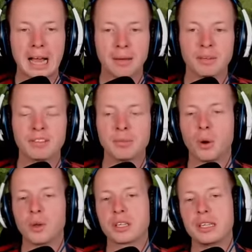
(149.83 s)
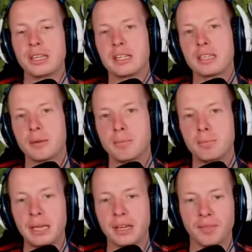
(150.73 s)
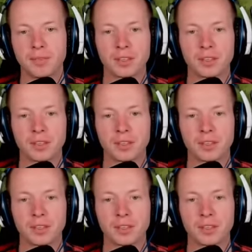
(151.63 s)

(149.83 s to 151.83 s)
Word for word: Aber wir bräuchten jetzt Bier.